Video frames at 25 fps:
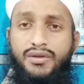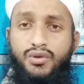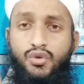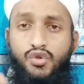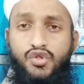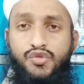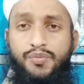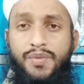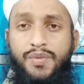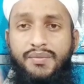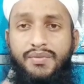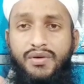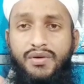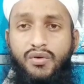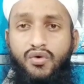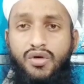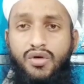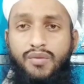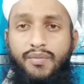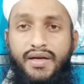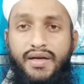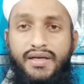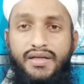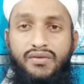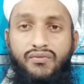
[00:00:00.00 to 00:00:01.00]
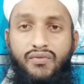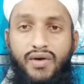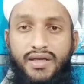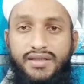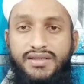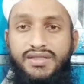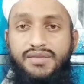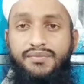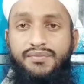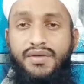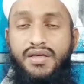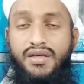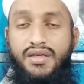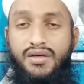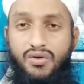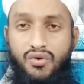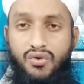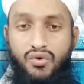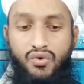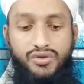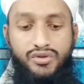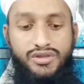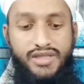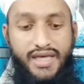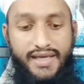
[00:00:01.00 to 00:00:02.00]
तो उस पर भी कुर्बानी वाजिब
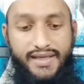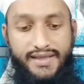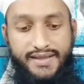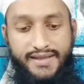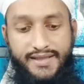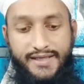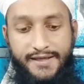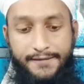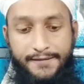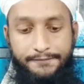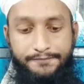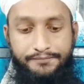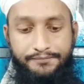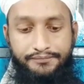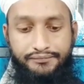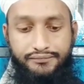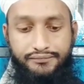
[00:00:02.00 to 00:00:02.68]
हो जाएगी